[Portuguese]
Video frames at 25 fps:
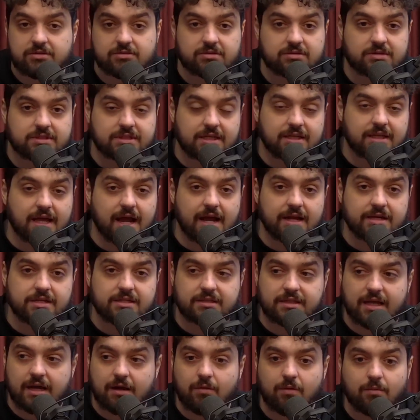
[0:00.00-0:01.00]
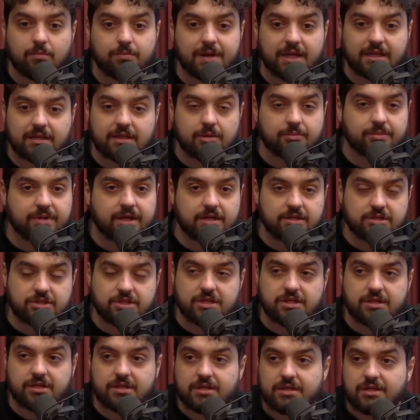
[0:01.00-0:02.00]
sociedade está
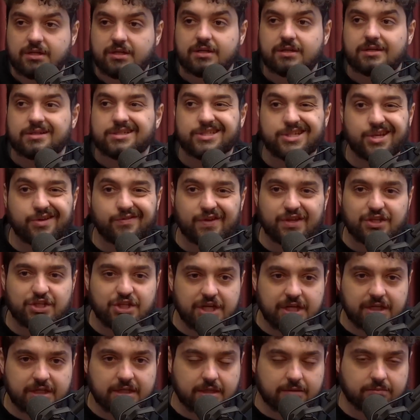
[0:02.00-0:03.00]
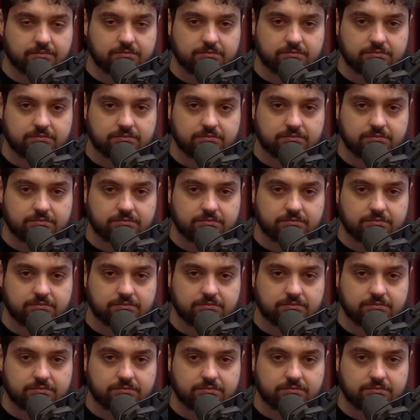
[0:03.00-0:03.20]
completamente dividida